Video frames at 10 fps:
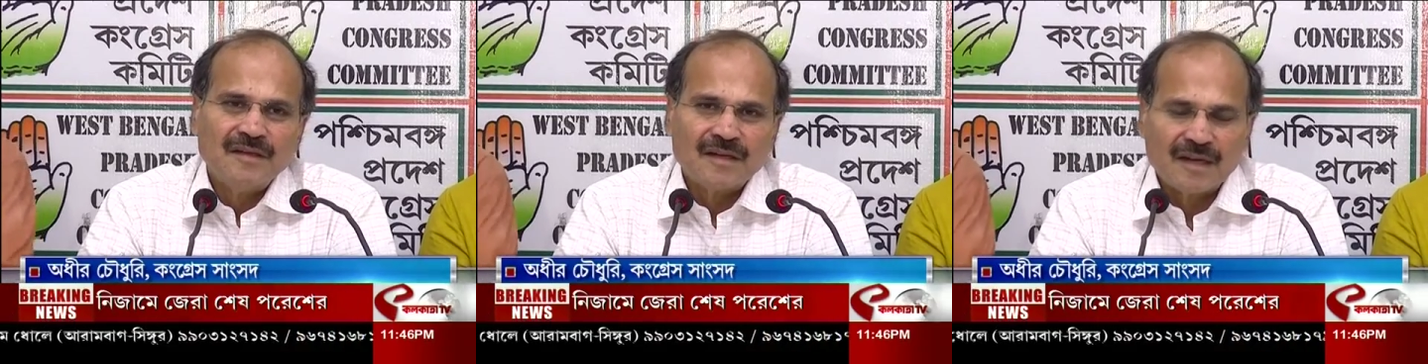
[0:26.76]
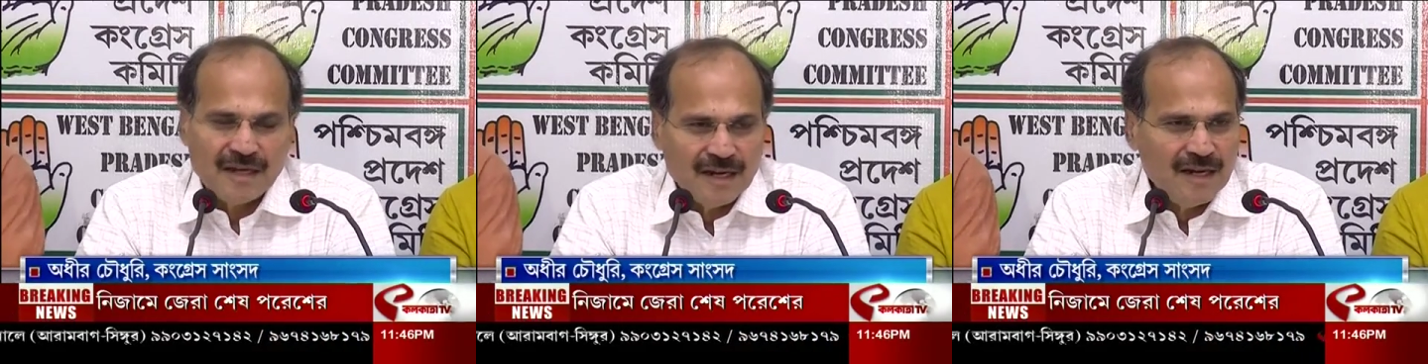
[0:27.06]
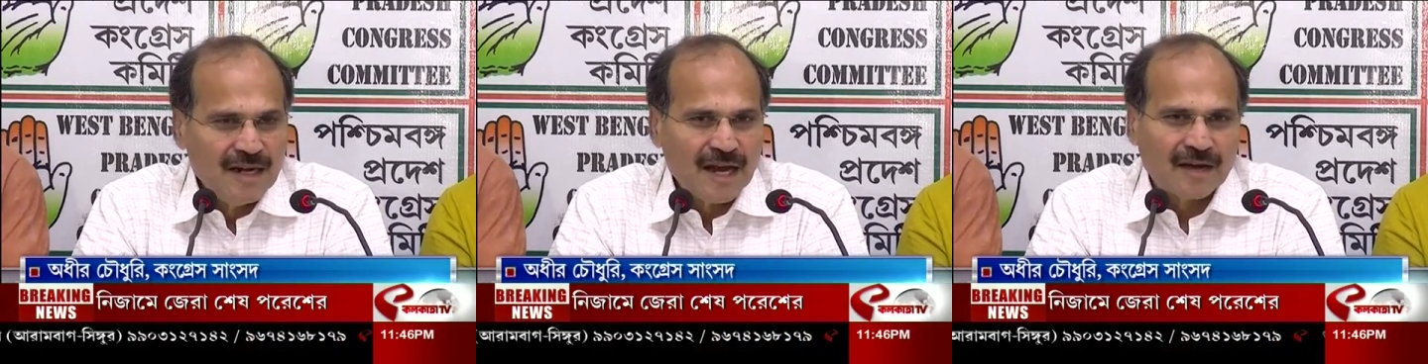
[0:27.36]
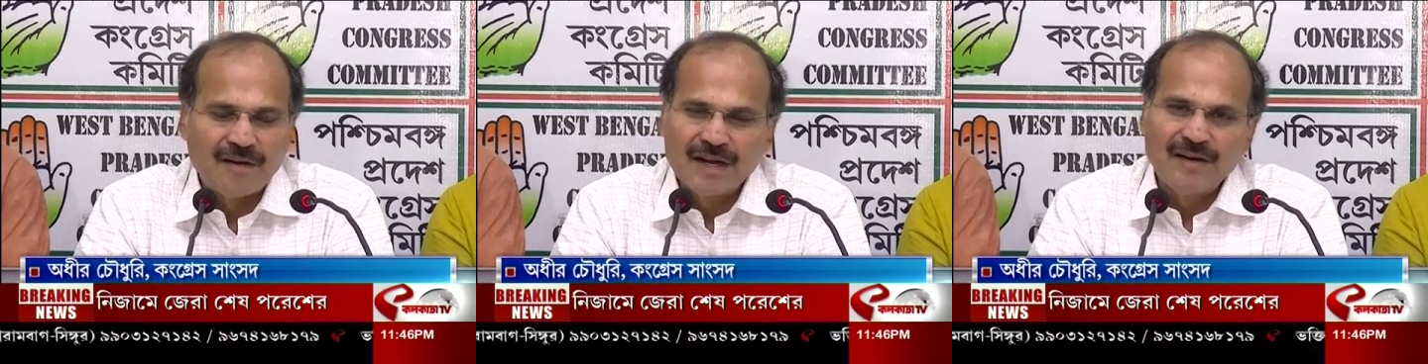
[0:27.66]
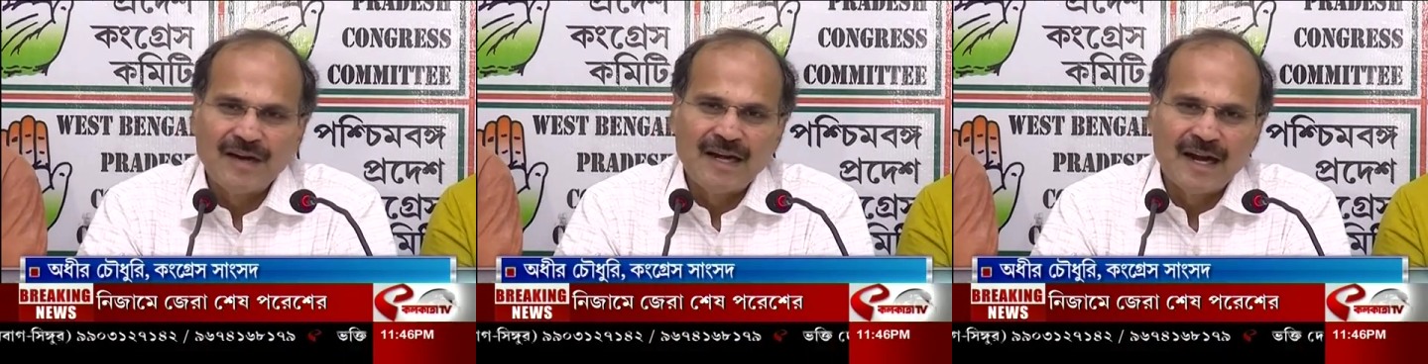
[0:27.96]
গৃহিণীরা ঘরে
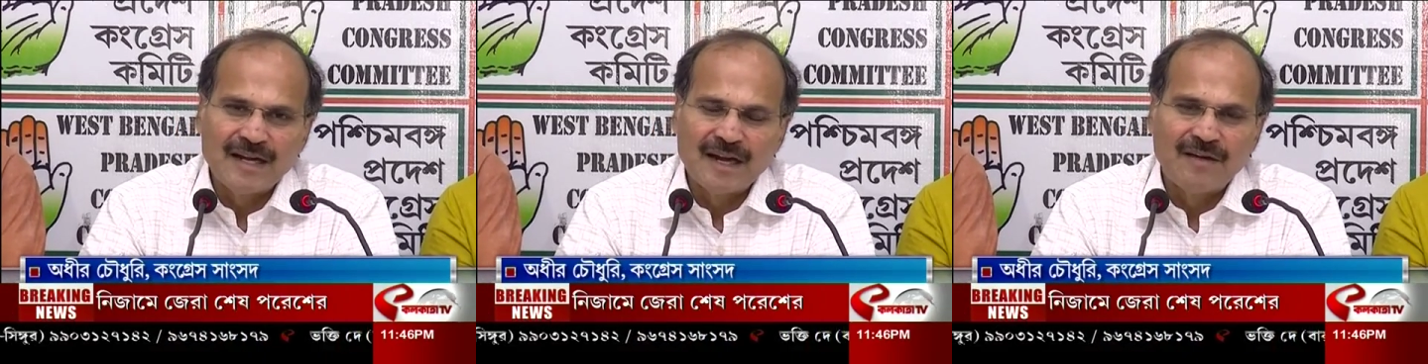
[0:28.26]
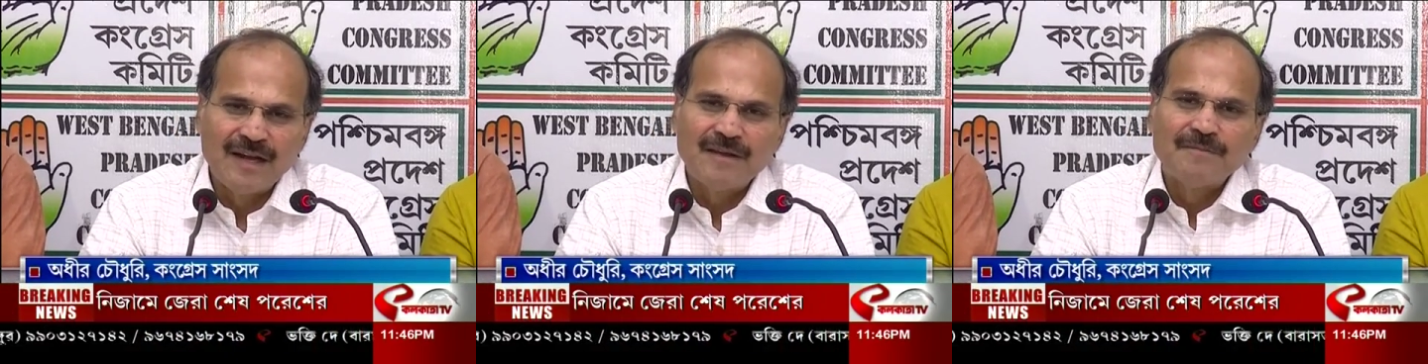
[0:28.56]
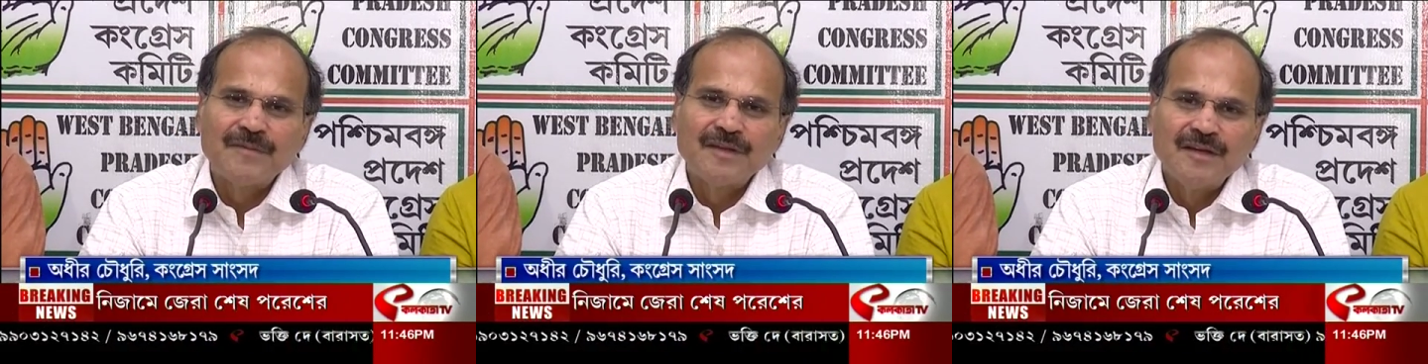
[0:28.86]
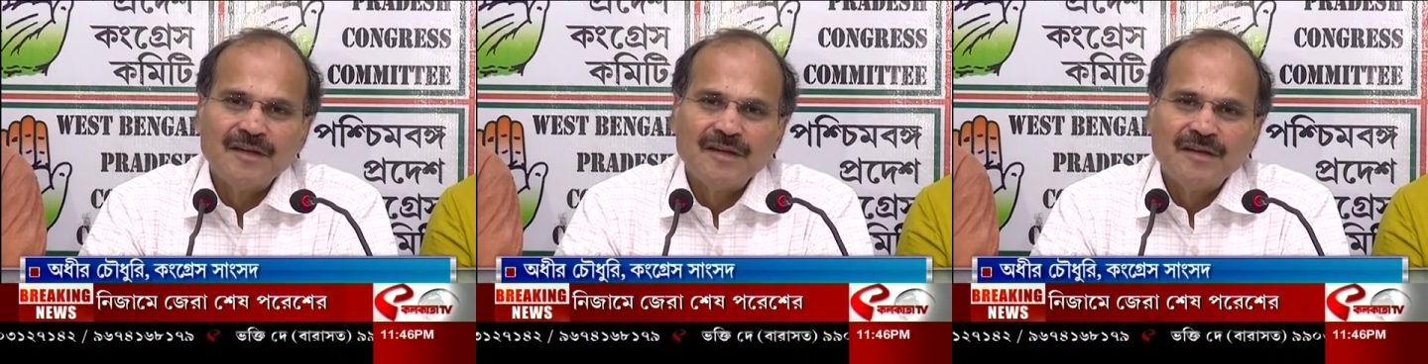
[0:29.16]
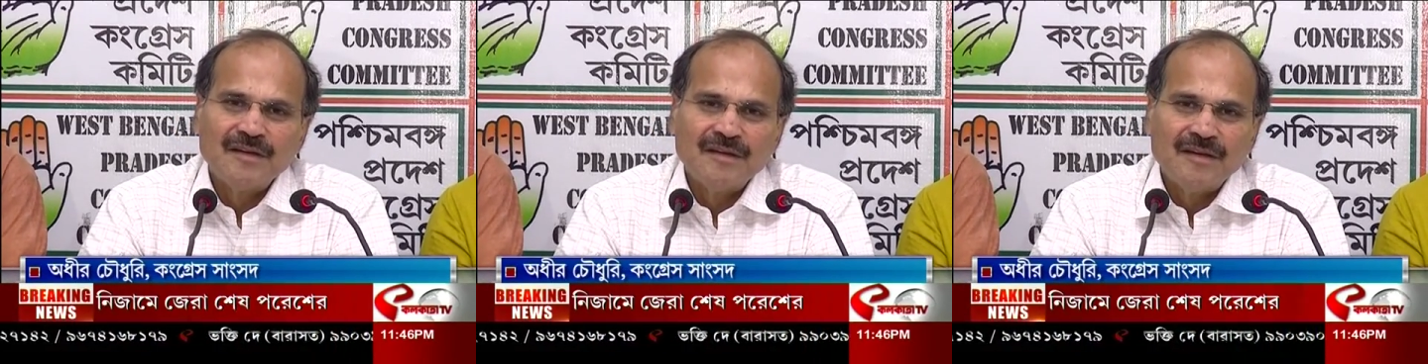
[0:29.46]
ঘরে রান্নাঘরে
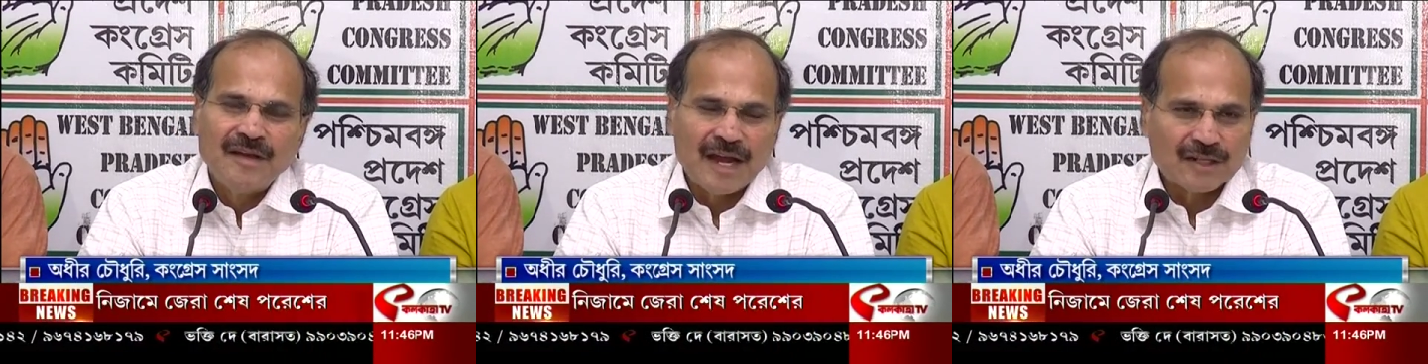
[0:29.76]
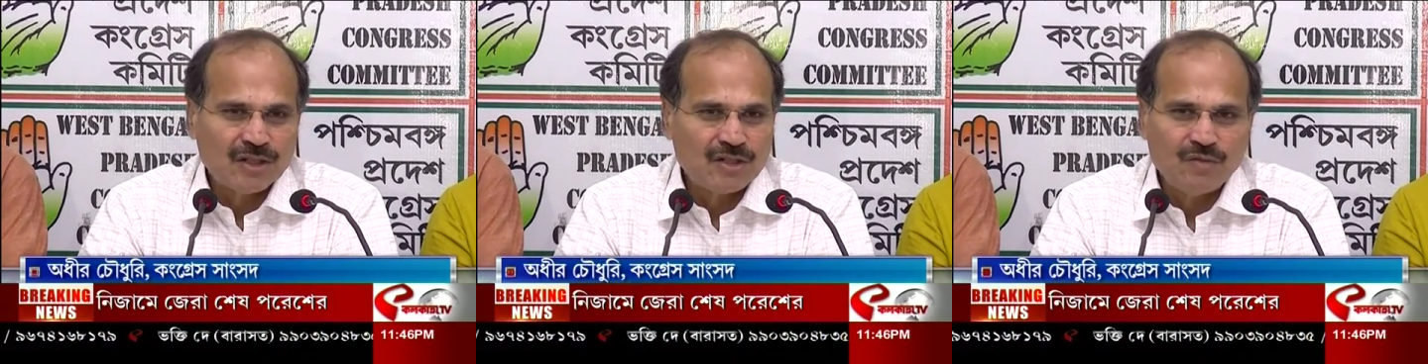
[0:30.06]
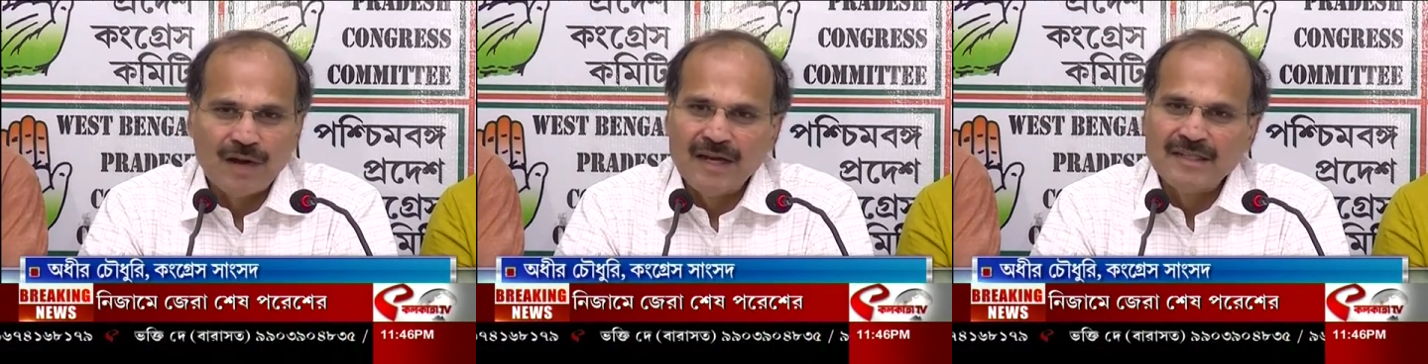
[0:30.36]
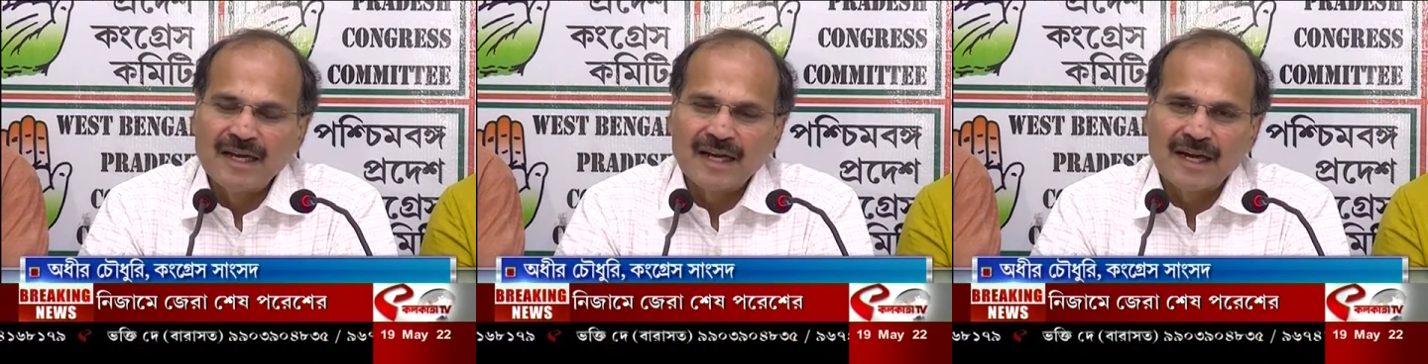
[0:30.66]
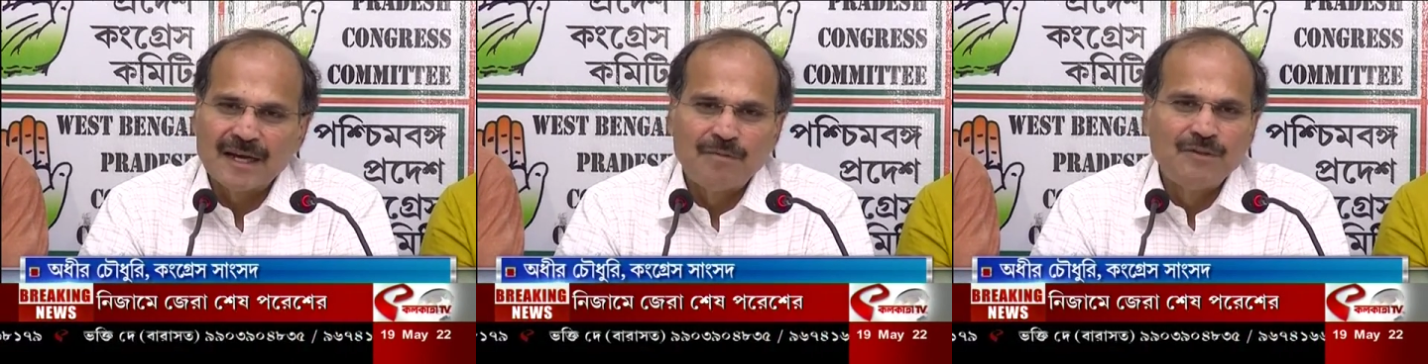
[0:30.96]
একশো চুয়াল্লিশ ধারা
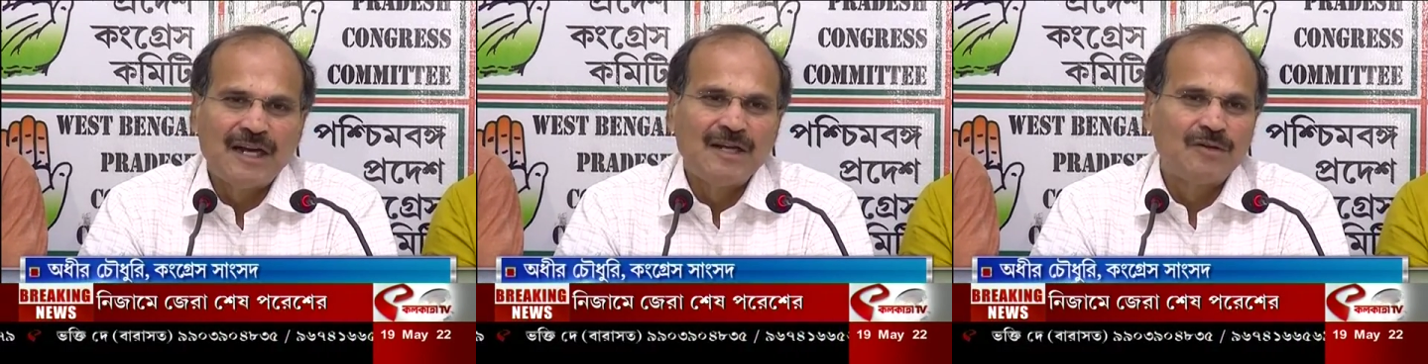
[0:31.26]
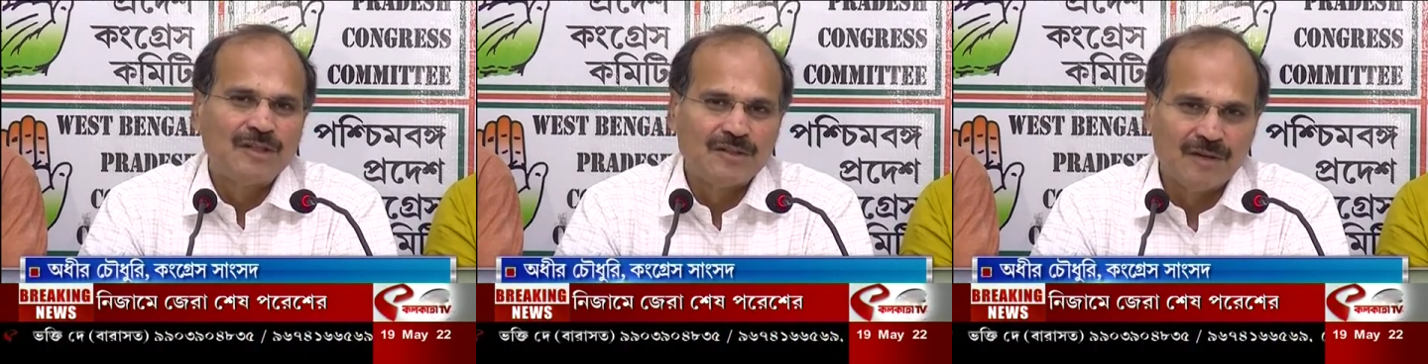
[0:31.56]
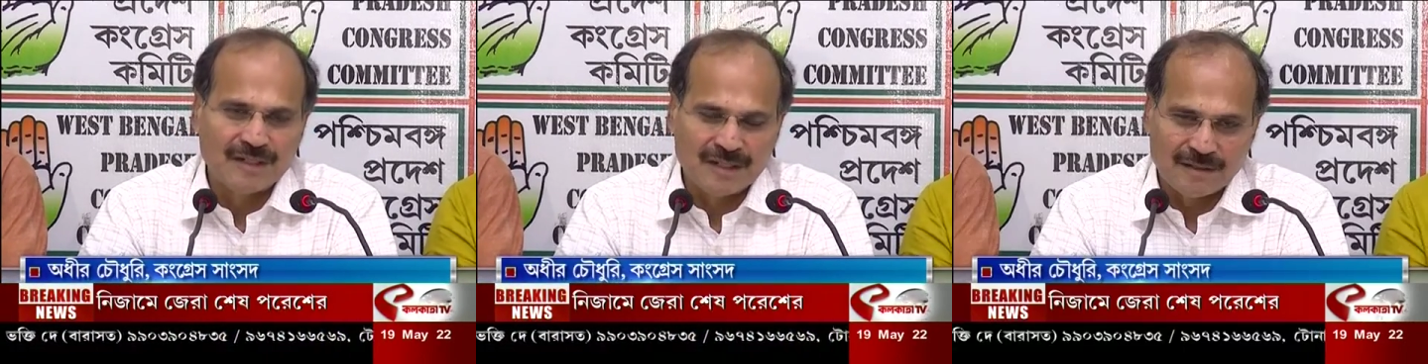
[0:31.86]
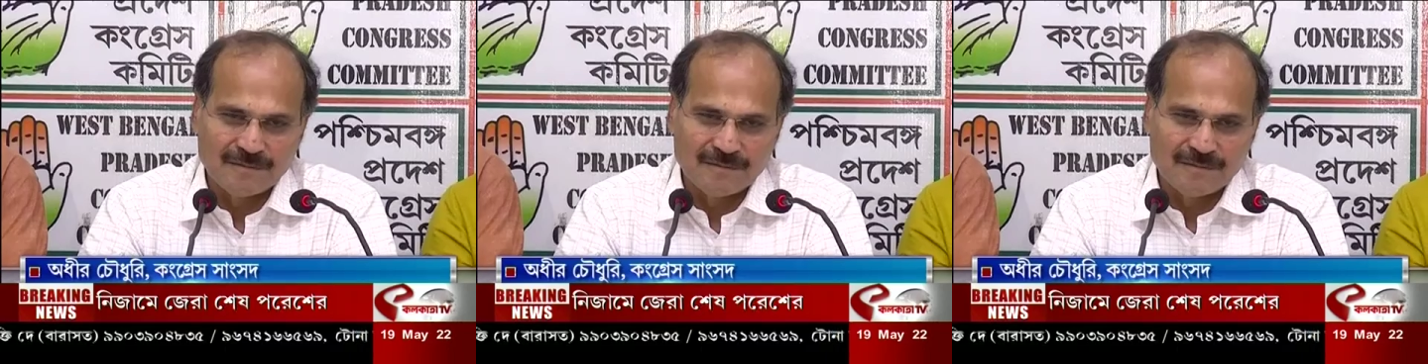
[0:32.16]
কারফু জারি করতে চলেছে